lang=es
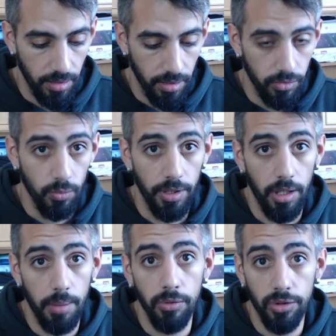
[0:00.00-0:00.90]

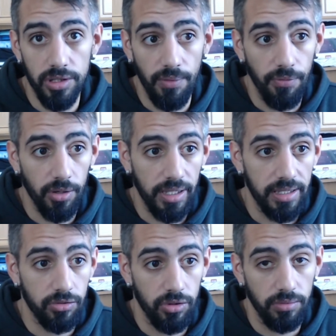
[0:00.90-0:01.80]
Número de puntos de enfoque,
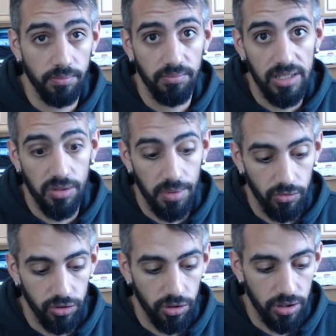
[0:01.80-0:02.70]
esto va sobre
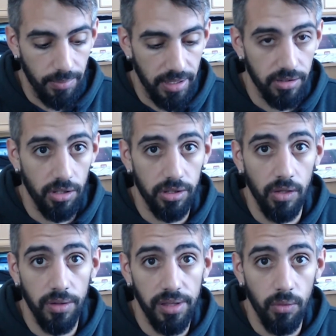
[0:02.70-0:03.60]
gustos también. Yo lo
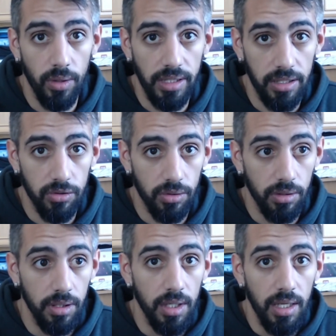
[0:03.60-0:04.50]
tengo en
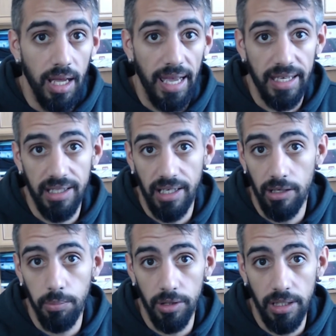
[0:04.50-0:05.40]
51, hay gente
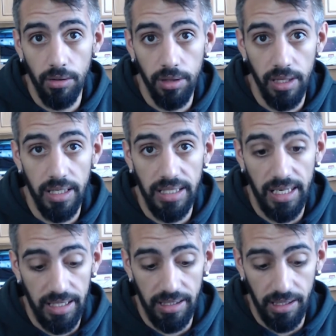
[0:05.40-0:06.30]
que lo pone en 11 y
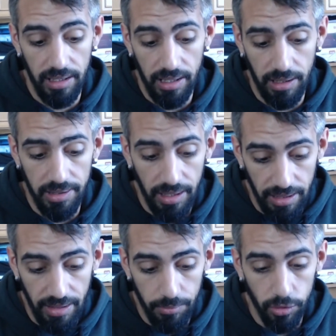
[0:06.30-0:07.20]
hay gente que directamente
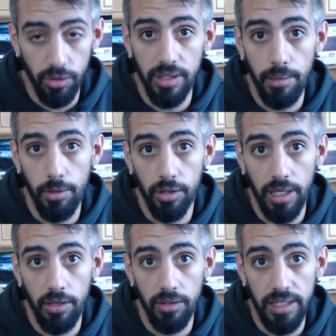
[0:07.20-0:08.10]
le da el botón del
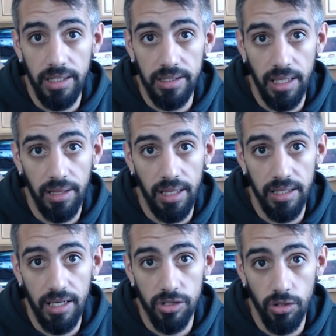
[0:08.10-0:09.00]
bloqueo y se
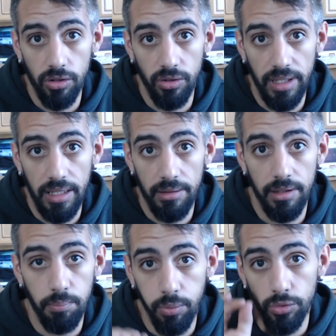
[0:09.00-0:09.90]
centra solo con
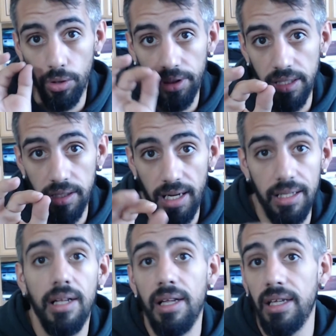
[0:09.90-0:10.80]
el punto
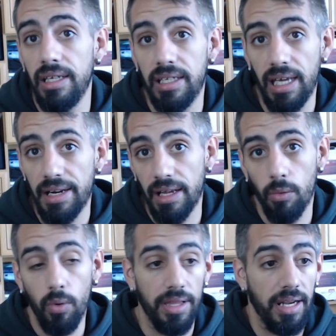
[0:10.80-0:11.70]
central y ya
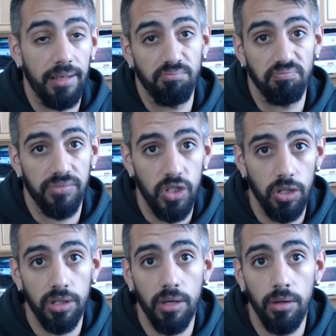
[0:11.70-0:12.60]
reencuadra.
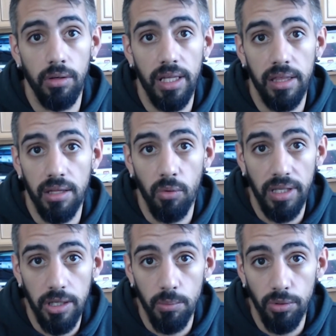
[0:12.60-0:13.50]
Yo lo tengo en
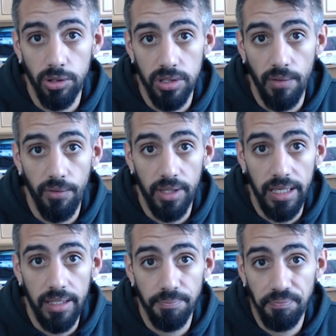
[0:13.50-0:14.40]
51 puntos de enfoque